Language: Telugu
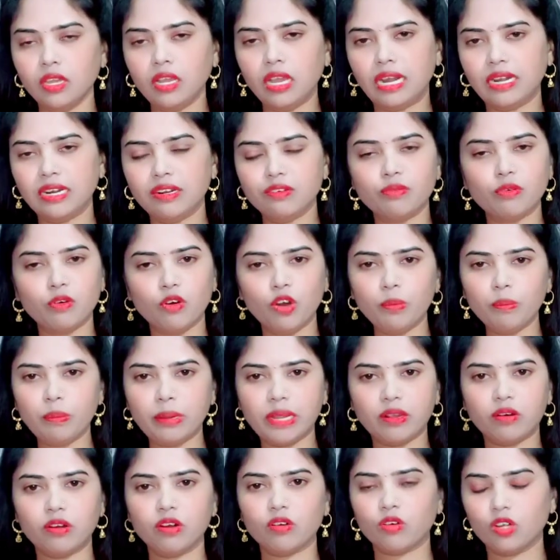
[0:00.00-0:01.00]
అండ్ ఫోన్ పే
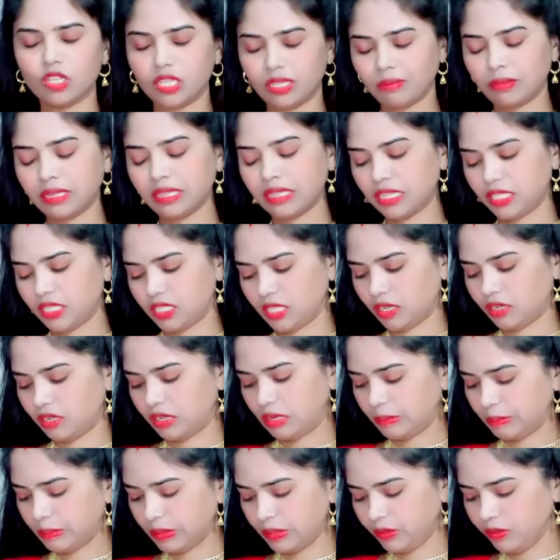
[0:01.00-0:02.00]
కూడా కొంతమంది ఇచ్చారు
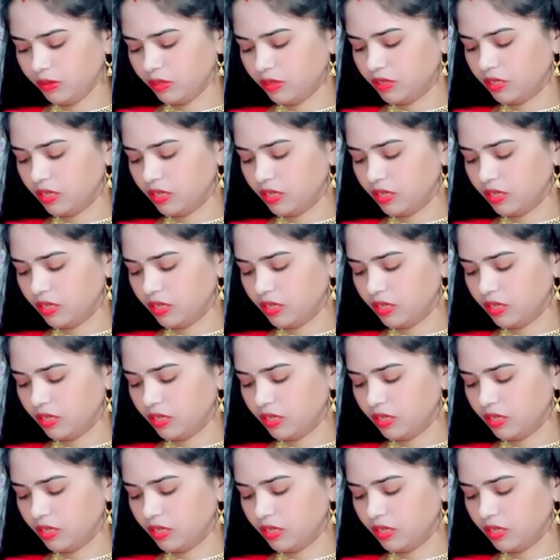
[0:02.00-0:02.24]
డబ్బులు